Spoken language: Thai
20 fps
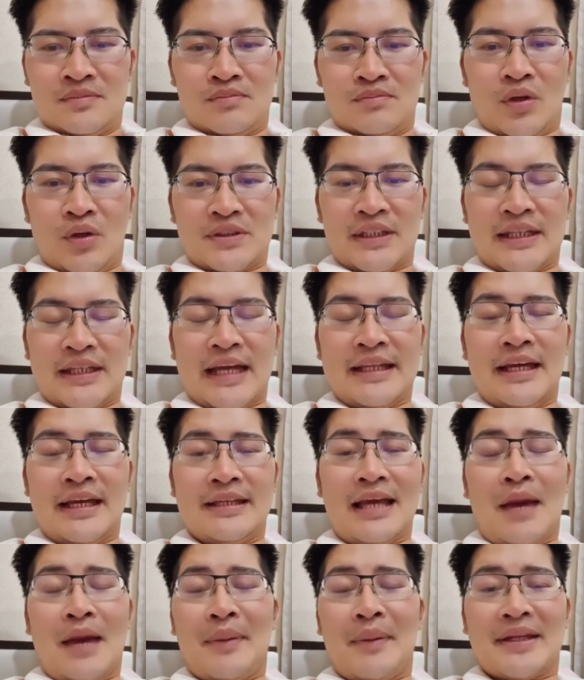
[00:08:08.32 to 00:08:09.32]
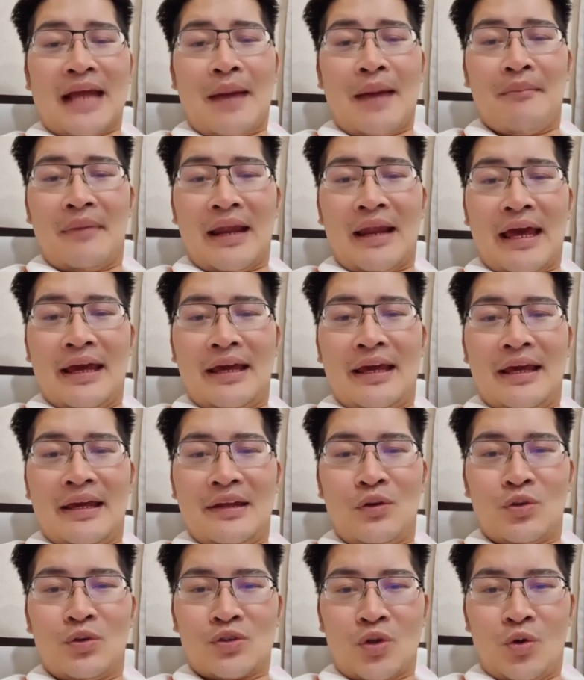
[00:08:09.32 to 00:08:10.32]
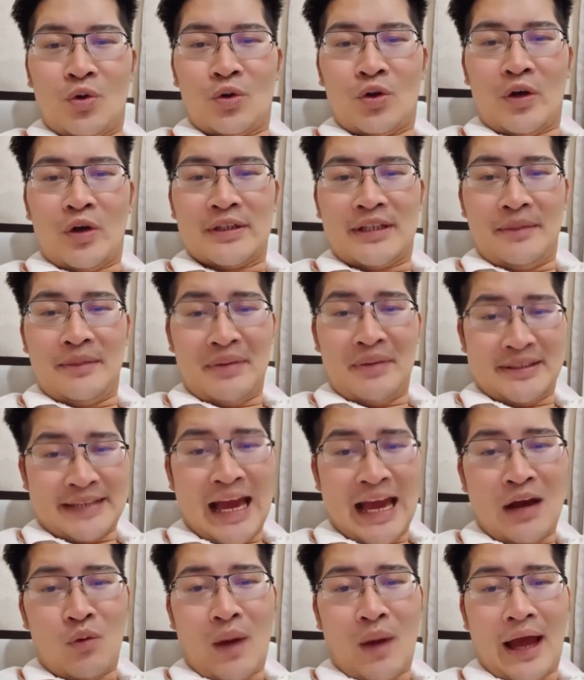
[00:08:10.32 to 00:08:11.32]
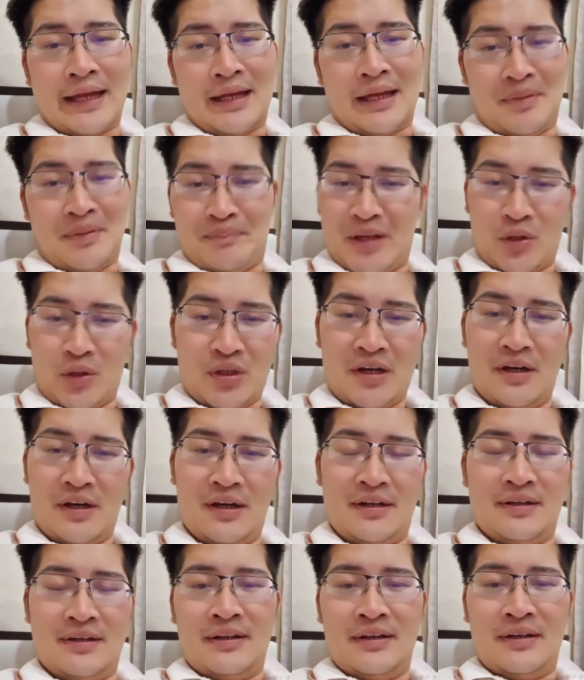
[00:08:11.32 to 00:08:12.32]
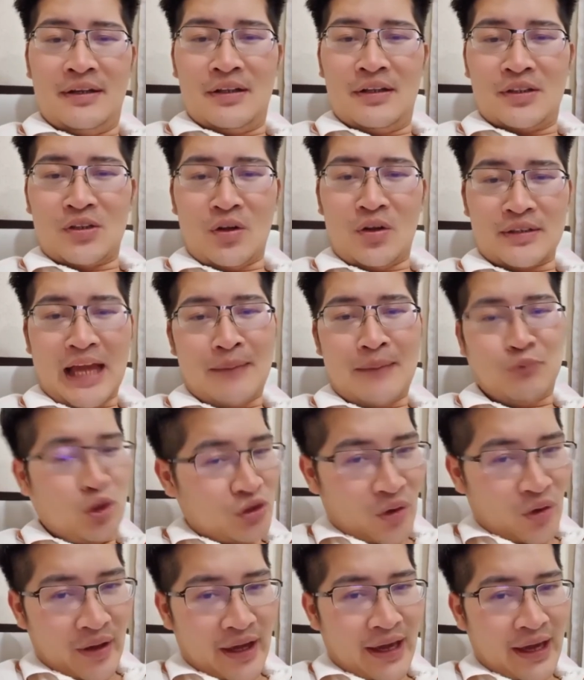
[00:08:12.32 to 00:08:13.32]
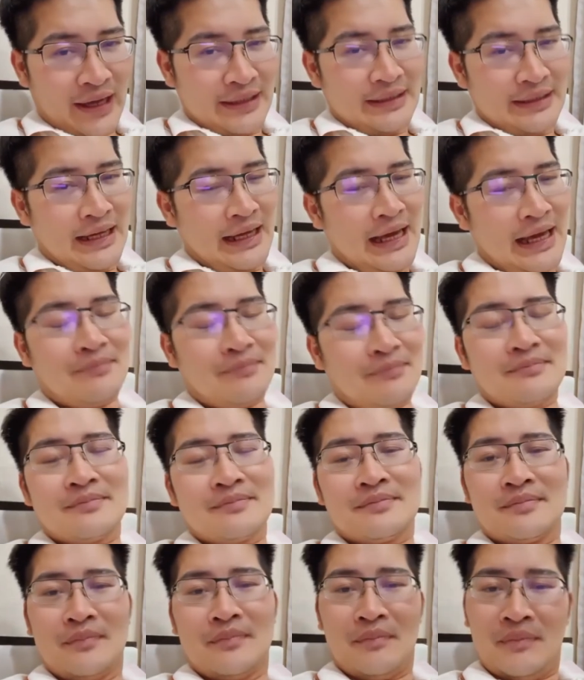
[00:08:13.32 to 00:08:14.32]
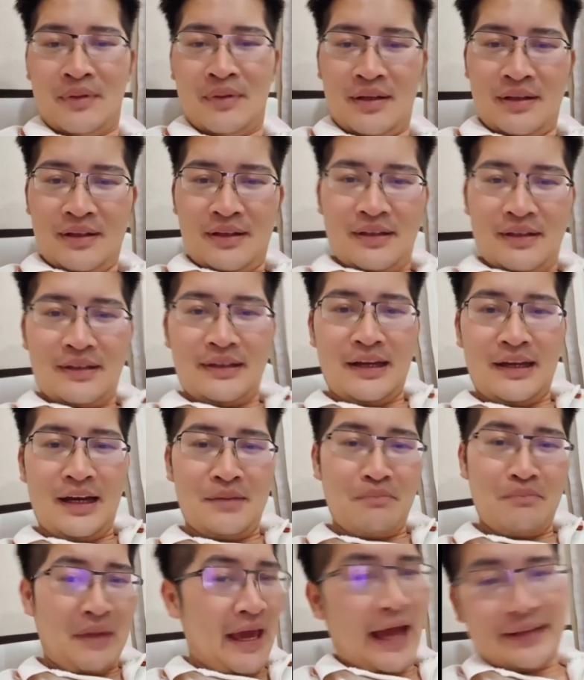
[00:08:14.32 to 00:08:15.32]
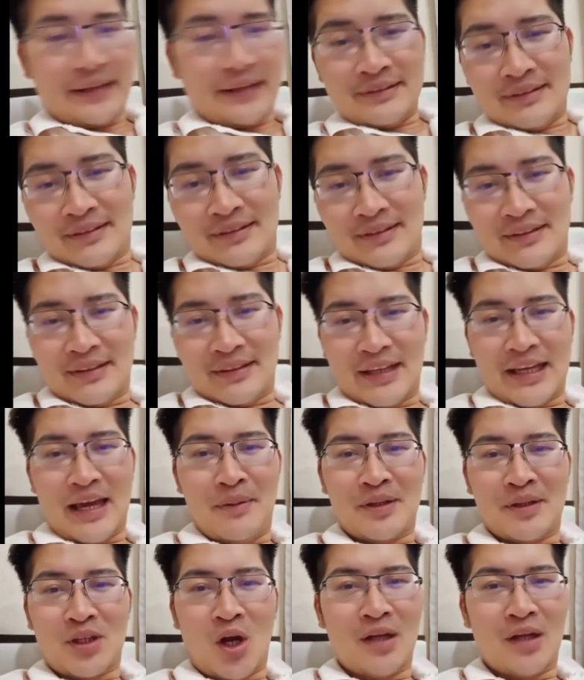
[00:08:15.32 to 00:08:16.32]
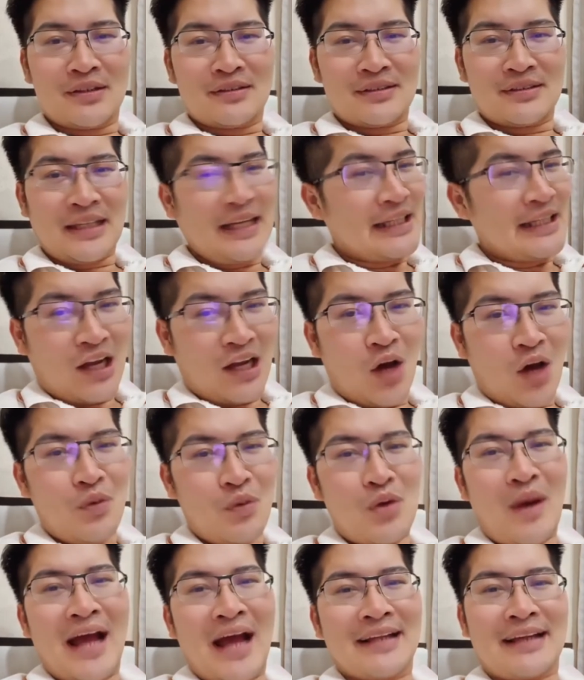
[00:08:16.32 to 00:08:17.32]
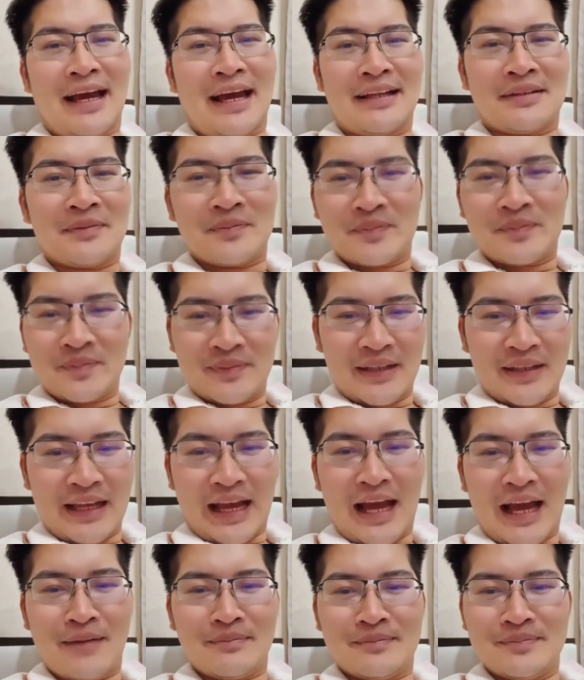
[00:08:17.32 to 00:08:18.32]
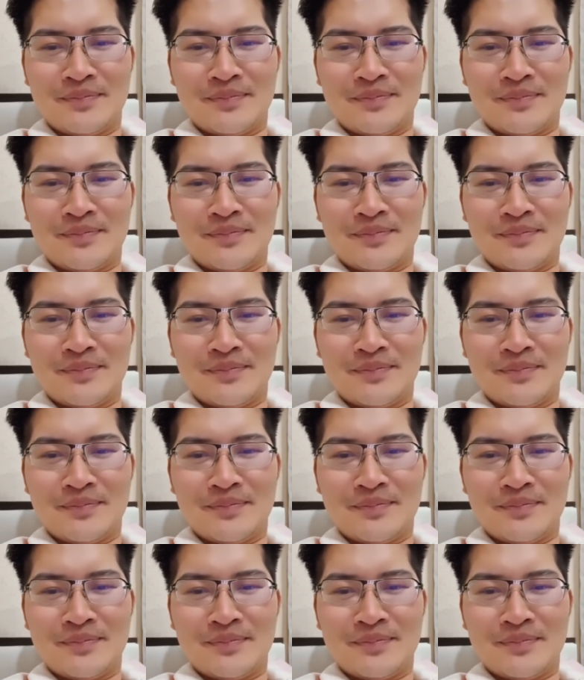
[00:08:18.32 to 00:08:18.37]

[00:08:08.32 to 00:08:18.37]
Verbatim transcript: เพราะฉะนั้นเนี่ยอย่าไปทำอะไรลุงตู่โดยที่ไปจ้างวานะมันผิดเยอะต้องทำด้วยตัวเองนะครับเดินเบียดอย่างเงี้ยเป็นต้นจะได้ทะเลาะวิวาทกันนะครับ